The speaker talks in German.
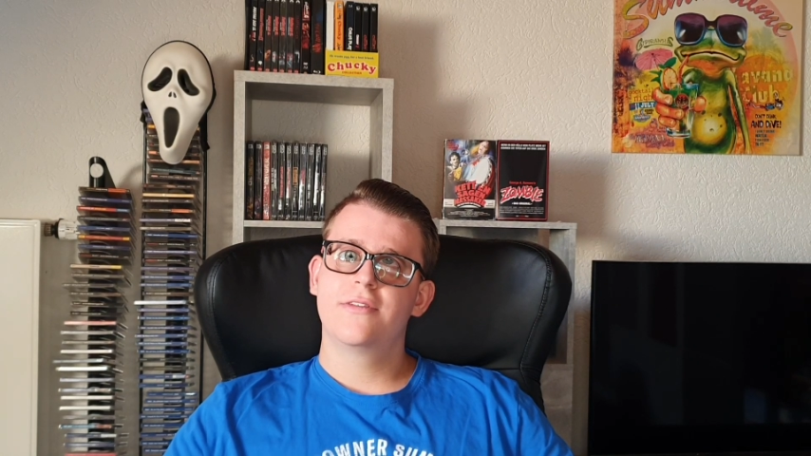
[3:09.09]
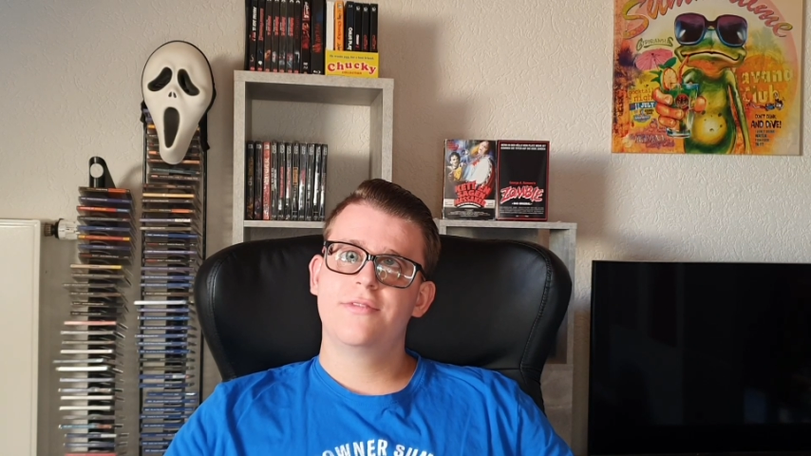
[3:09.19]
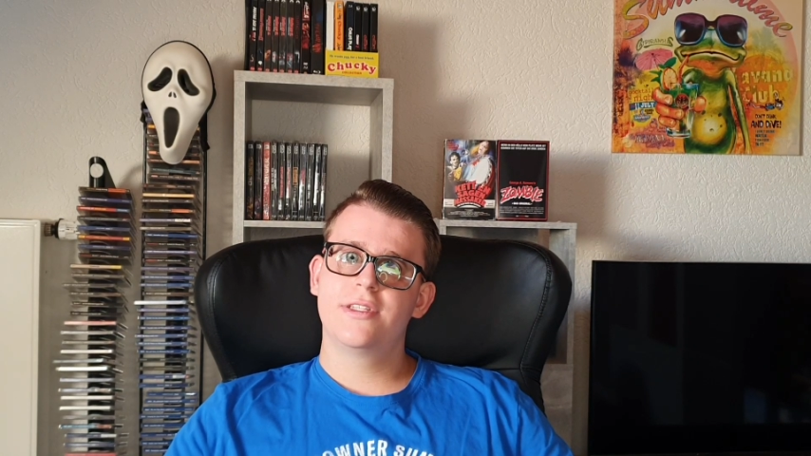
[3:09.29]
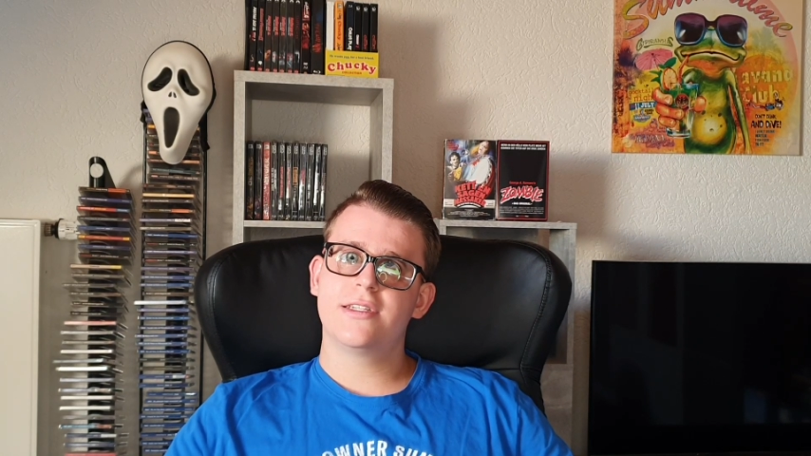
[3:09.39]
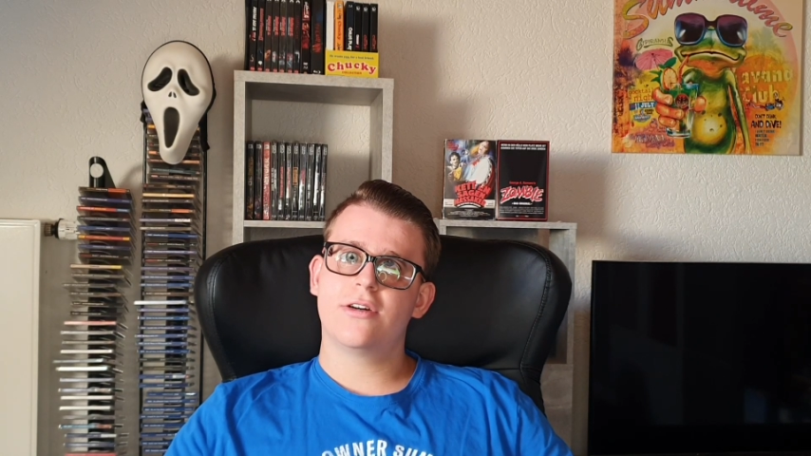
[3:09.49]

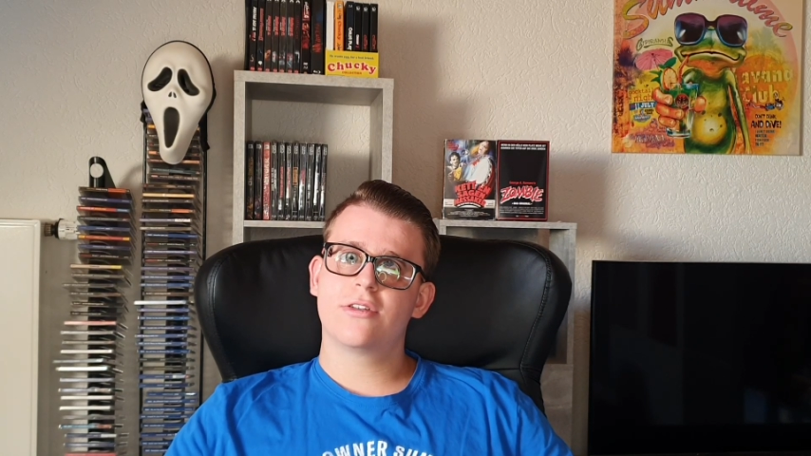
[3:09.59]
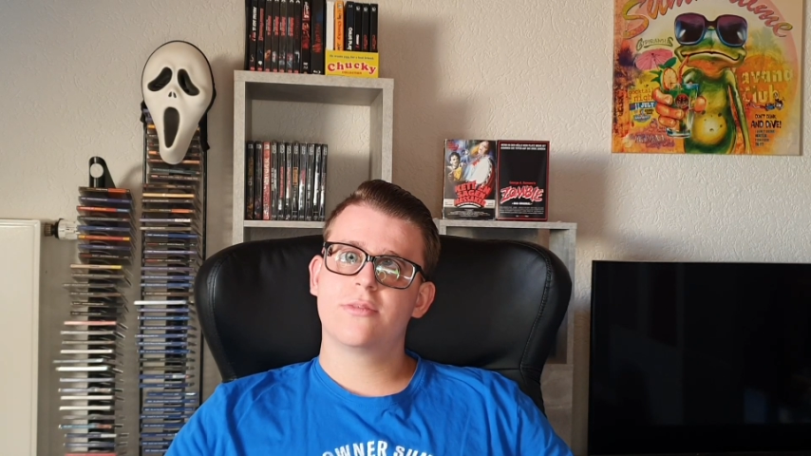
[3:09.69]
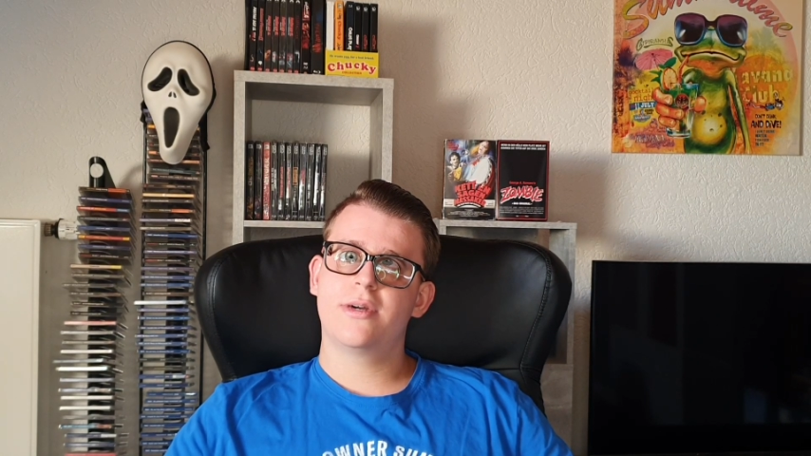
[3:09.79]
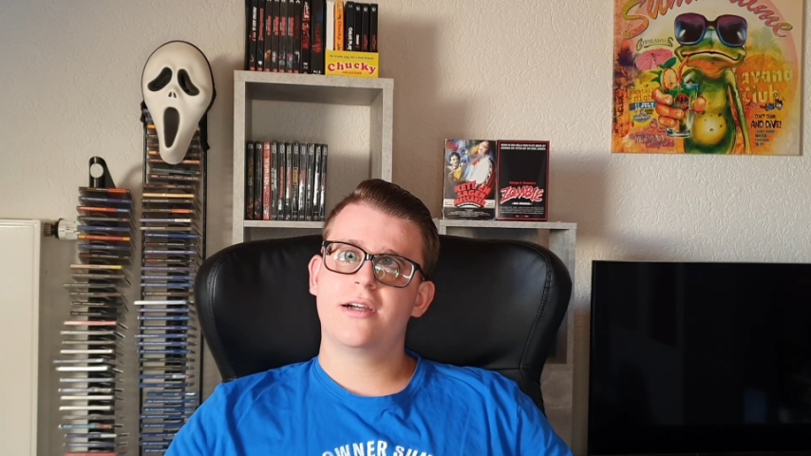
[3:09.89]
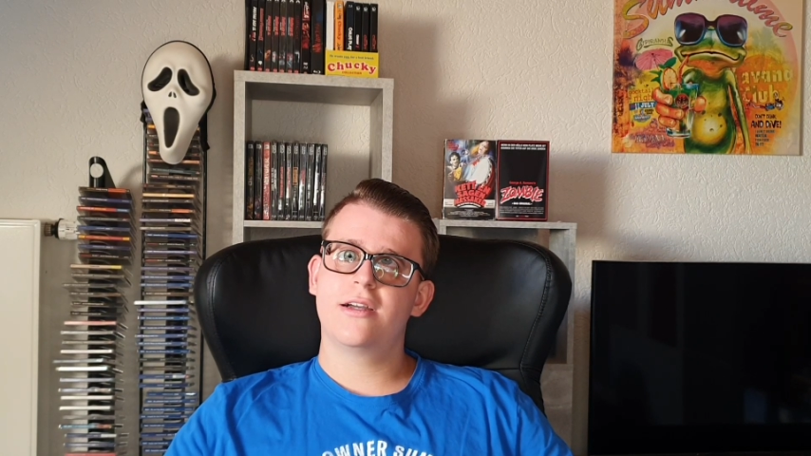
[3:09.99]
wird auch
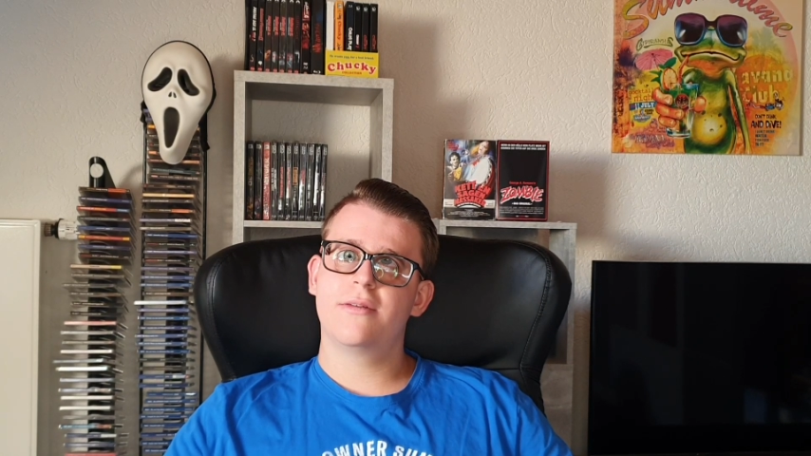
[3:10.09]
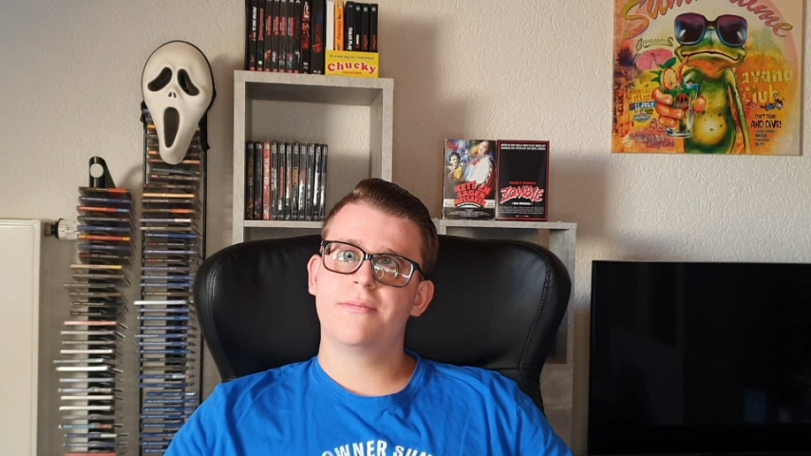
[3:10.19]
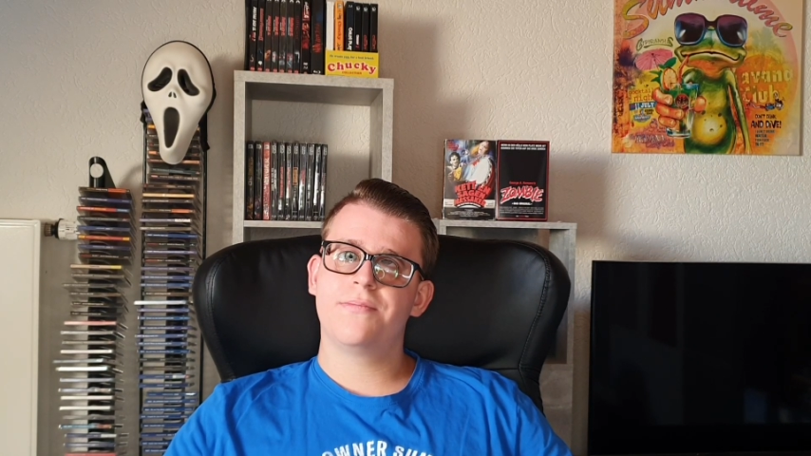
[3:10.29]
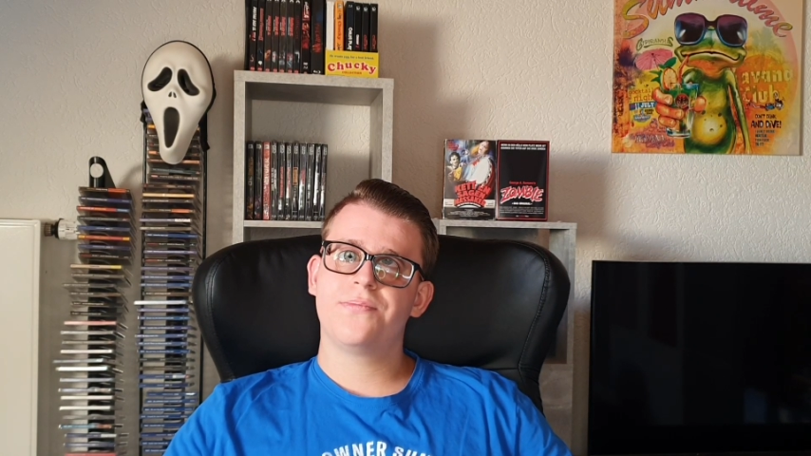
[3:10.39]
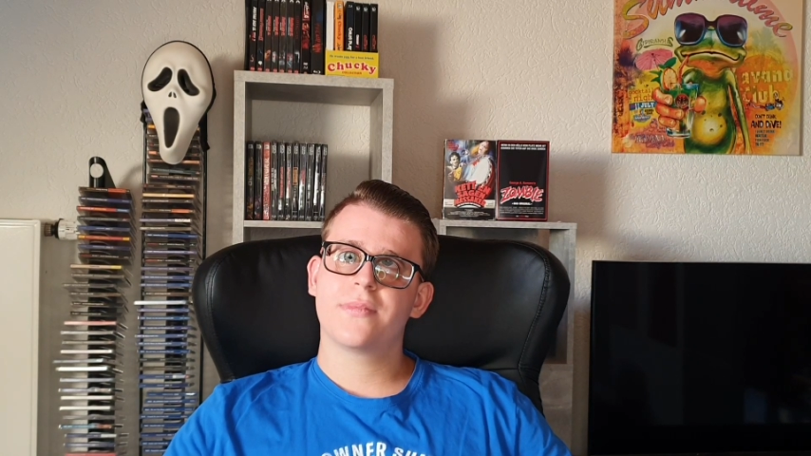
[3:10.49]
nochmal.
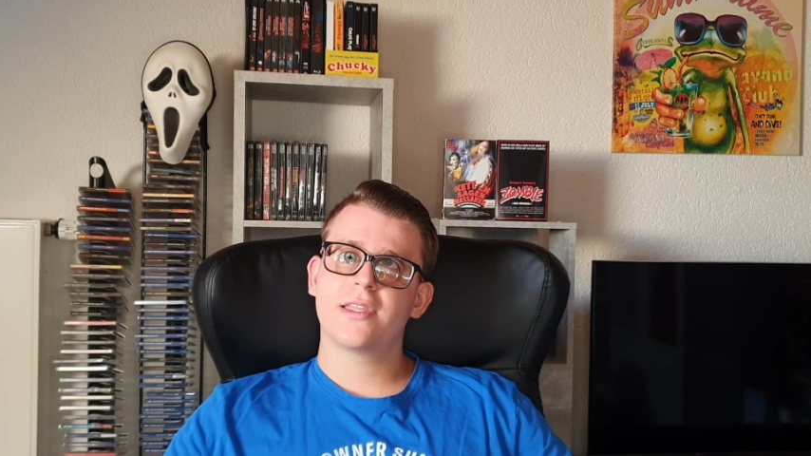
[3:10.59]
Ähm,